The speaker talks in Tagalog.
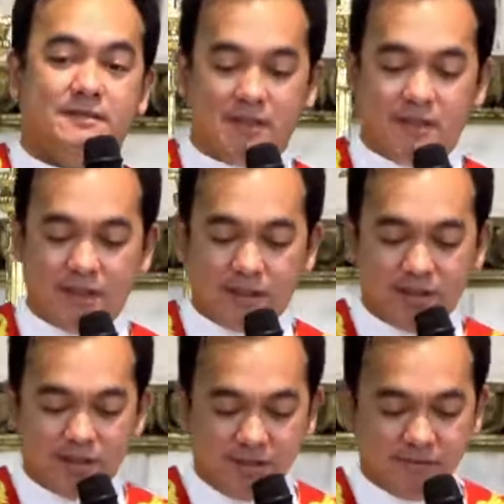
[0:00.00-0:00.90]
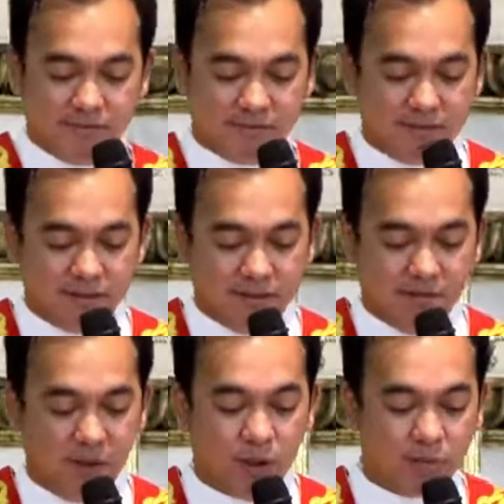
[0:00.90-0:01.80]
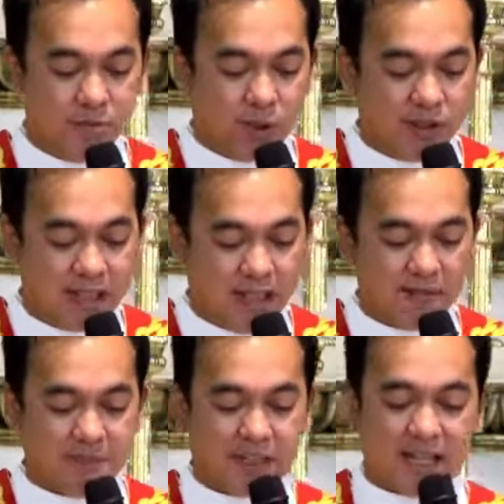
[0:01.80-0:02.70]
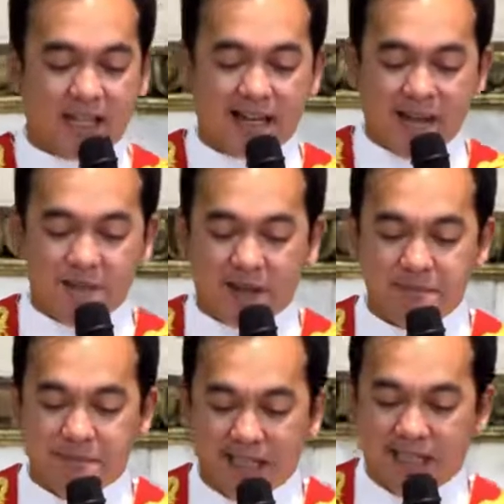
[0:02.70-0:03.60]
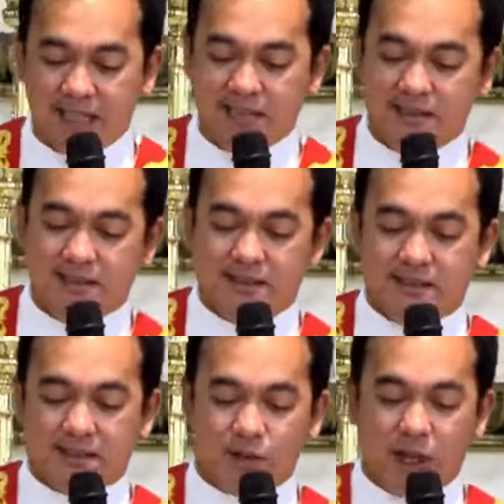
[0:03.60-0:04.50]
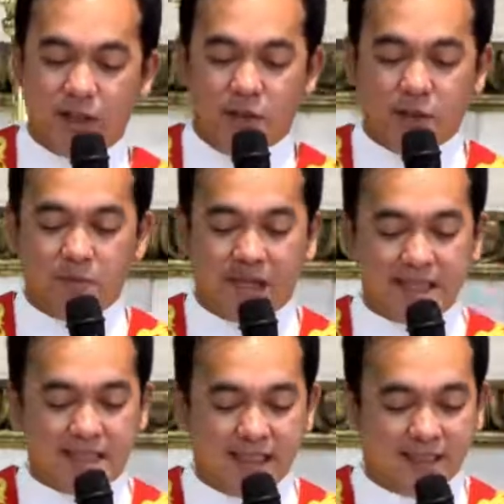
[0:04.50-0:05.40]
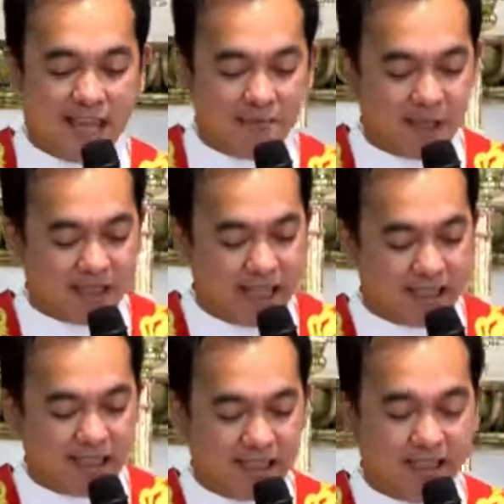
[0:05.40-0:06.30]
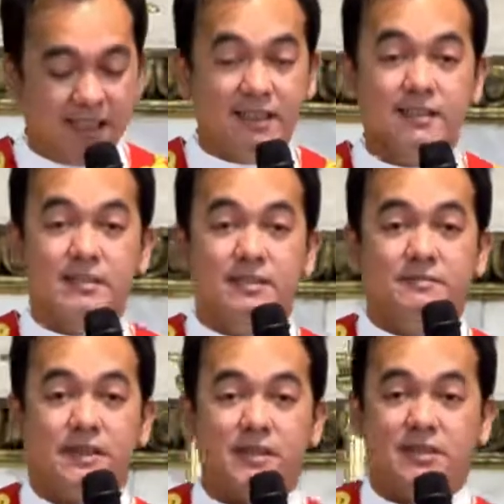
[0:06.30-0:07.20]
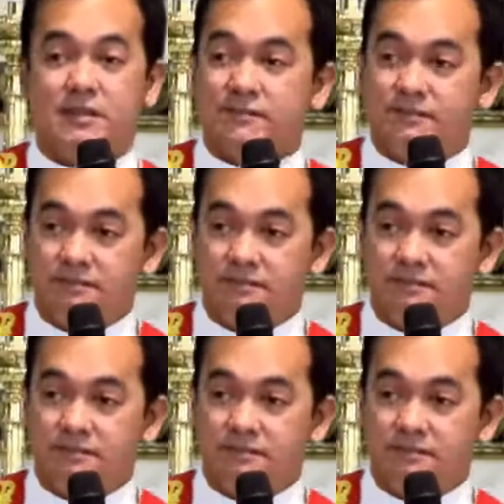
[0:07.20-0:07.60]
Pero ito, oh, binugbog na, pinahirapan pa, o ano-anong mga salita pang narinig, pero